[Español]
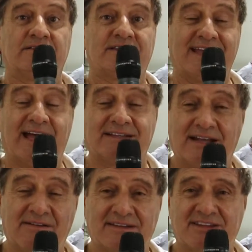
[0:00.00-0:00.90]
selladas
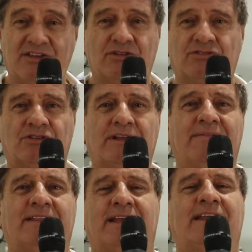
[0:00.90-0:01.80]
al vacío,
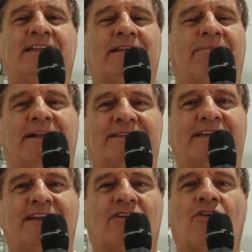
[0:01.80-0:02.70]
totalmente listas para hacer